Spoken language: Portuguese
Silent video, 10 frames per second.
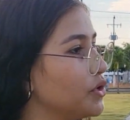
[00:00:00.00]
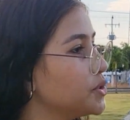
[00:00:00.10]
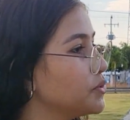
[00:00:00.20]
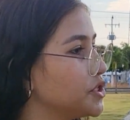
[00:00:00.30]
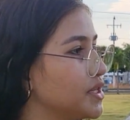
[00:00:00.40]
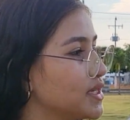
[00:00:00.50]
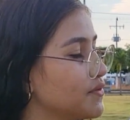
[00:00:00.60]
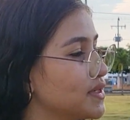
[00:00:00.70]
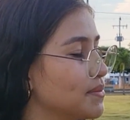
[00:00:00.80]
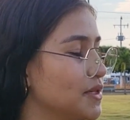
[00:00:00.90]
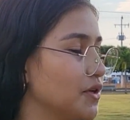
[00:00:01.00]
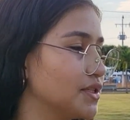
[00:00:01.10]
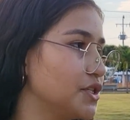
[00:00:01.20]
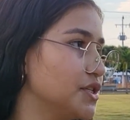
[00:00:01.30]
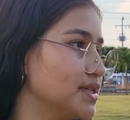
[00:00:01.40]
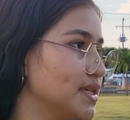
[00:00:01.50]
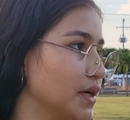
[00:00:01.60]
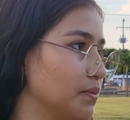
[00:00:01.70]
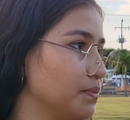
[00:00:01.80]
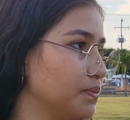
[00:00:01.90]
ou ritmo de dança você mais gosta de
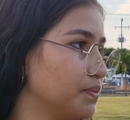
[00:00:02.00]
dançar?